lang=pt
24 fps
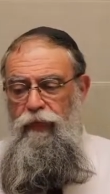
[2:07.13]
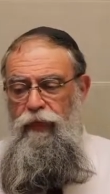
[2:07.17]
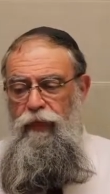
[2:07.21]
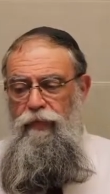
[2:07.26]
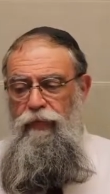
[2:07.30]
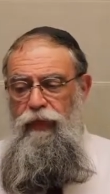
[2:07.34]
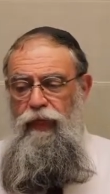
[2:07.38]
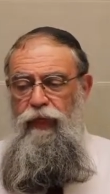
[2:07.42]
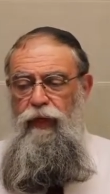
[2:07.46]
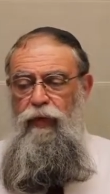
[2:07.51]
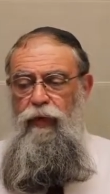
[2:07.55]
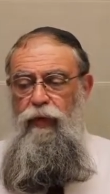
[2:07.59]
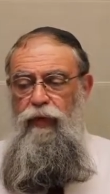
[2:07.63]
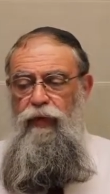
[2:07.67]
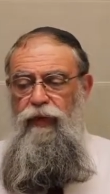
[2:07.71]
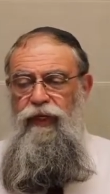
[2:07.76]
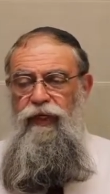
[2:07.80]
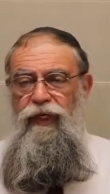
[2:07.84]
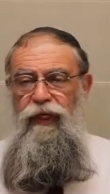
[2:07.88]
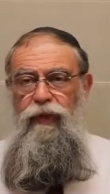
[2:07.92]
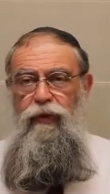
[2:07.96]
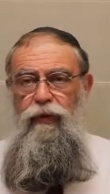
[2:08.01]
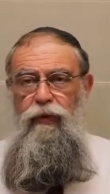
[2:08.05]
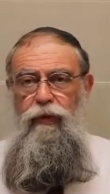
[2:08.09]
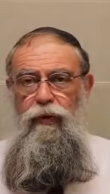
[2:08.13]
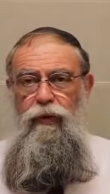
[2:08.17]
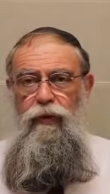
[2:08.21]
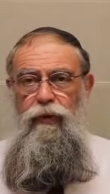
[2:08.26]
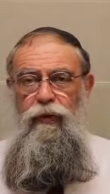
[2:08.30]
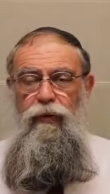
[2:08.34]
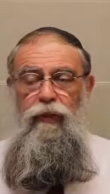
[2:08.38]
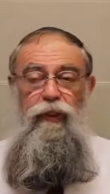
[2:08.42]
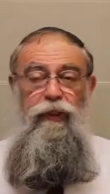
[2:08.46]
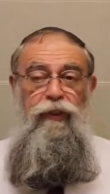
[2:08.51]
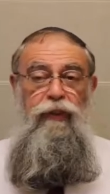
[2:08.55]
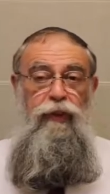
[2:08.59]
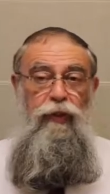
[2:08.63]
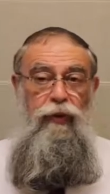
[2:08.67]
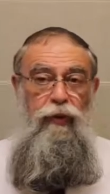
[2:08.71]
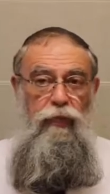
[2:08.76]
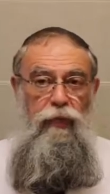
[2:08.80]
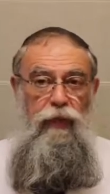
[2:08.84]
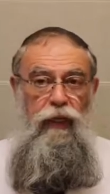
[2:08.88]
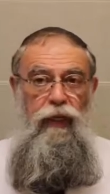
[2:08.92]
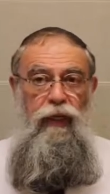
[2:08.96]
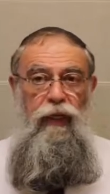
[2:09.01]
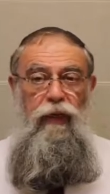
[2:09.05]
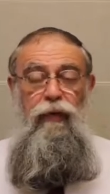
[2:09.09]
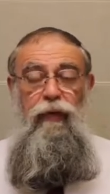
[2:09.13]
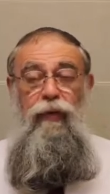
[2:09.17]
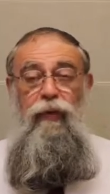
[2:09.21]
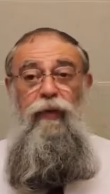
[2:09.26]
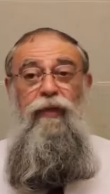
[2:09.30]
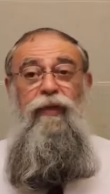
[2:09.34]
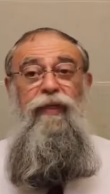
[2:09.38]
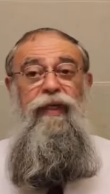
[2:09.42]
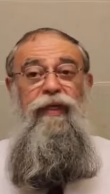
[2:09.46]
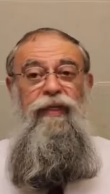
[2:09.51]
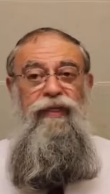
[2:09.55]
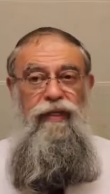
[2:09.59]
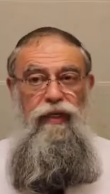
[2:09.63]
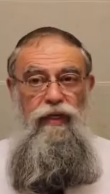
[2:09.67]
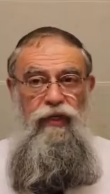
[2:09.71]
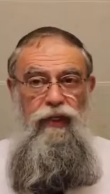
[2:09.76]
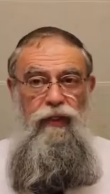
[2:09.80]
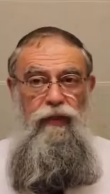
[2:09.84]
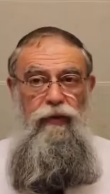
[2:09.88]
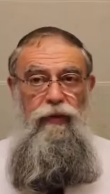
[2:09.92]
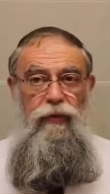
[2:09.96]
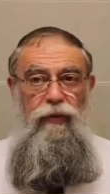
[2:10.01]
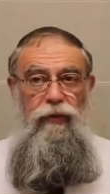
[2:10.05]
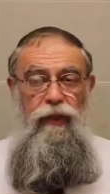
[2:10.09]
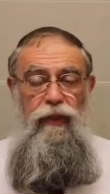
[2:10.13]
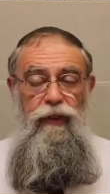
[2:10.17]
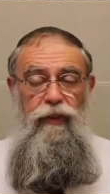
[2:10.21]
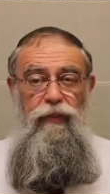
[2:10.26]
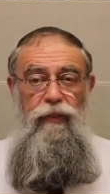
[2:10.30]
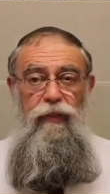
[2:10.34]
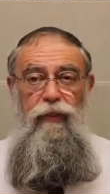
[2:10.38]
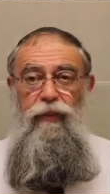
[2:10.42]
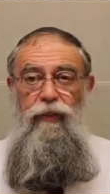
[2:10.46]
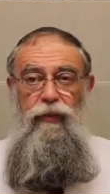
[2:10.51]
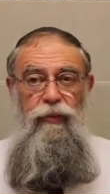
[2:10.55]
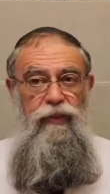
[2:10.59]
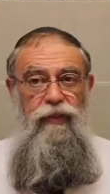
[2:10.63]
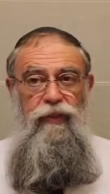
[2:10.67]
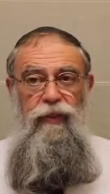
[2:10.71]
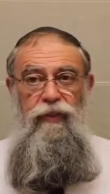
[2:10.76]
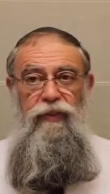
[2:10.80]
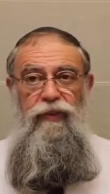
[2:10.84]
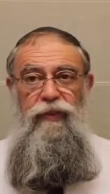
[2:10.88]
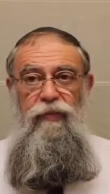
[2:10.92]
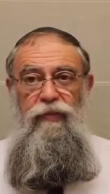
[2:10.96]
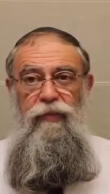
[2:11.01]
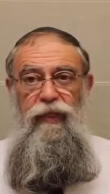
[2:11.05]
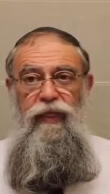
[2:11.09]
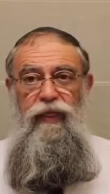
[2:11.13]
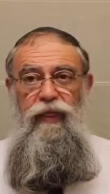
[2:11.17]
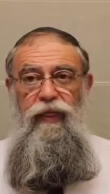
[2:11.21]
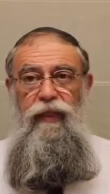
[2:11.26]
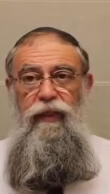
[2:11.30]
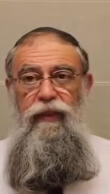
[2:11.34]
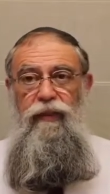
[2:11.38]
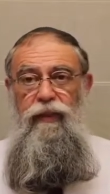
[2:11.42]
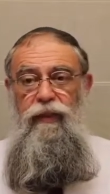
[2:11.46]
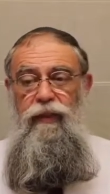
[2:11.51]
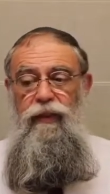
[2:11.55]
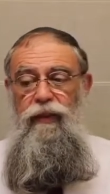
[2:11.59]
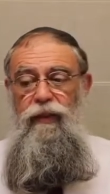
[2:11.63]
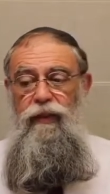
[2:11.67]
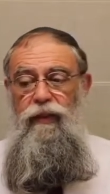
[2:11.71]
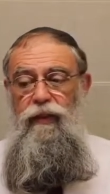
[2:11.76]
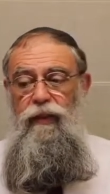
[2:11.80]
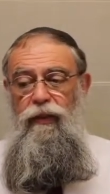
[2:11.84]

para com o Criador, ou agiu mal contra as criaturas, contra o seu semelhante,